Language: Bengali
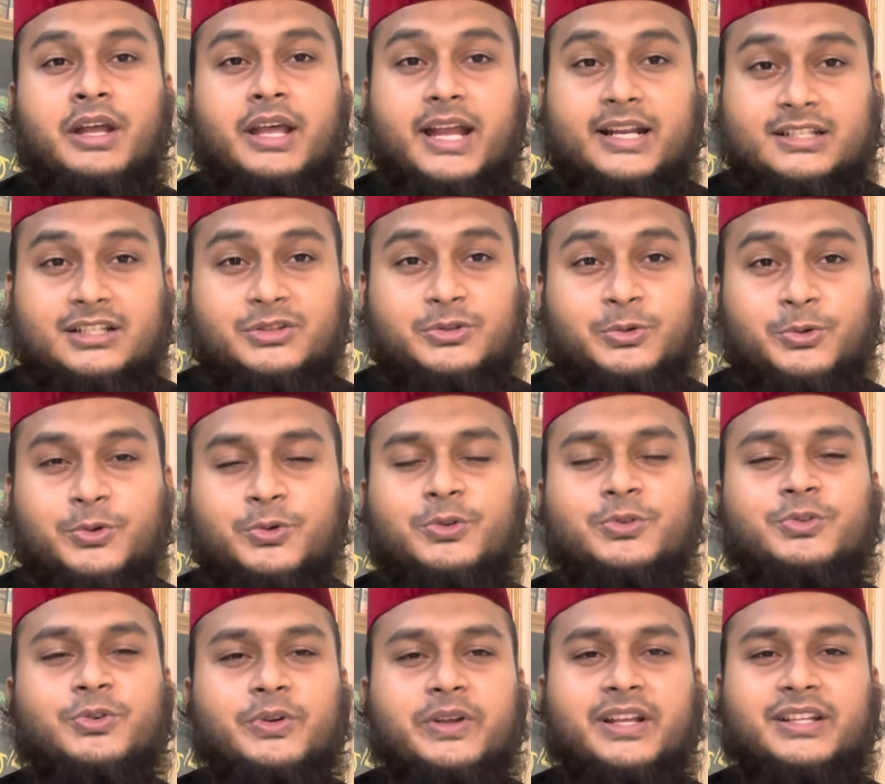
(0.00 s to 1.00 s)
একটা
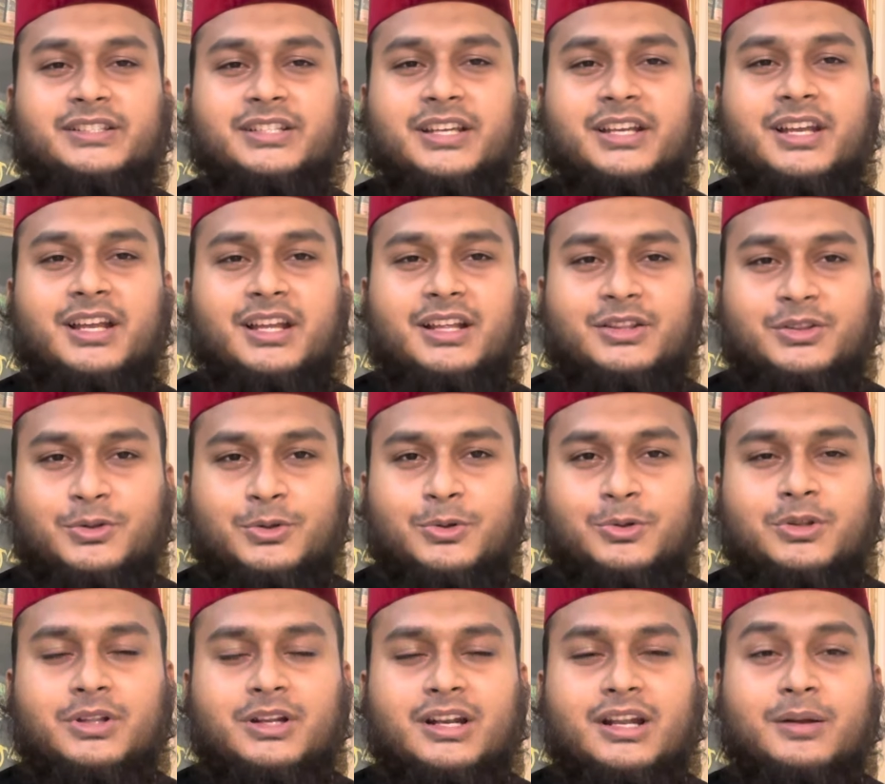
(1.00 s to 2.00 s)
দুরুদ রয়েছে
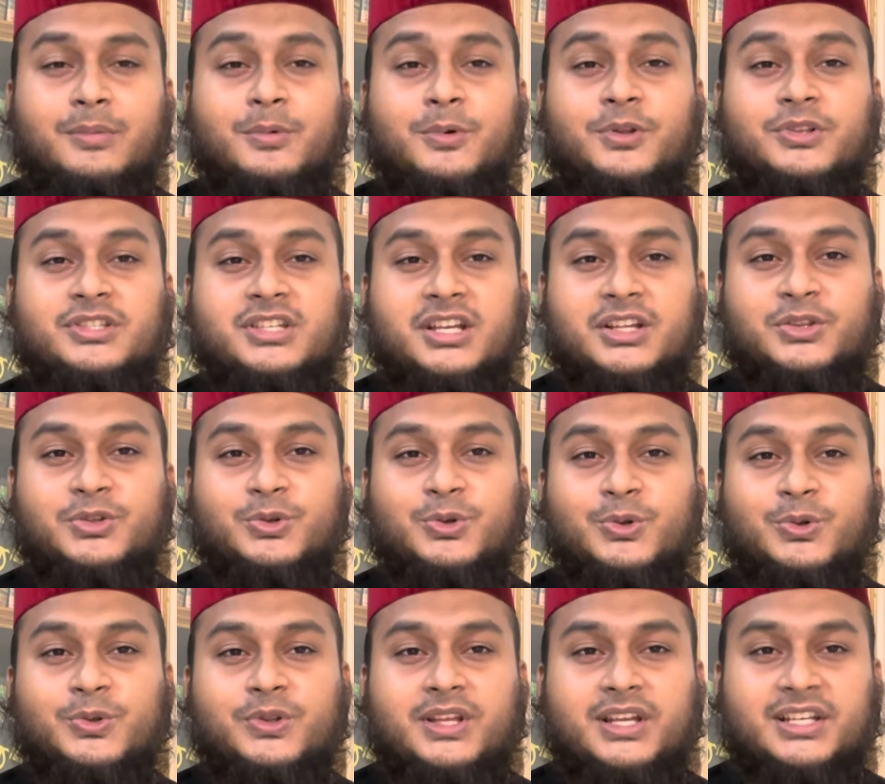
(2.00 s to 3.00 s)
দুরুদের নাম হচ্ছে
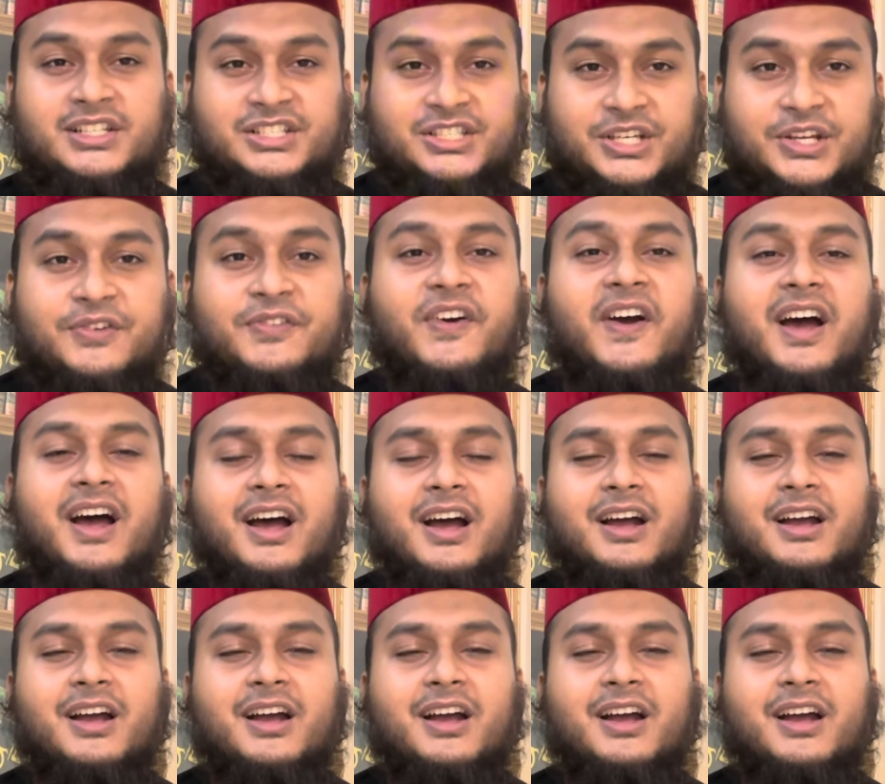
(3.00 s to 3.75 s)
দুরুদে শিফা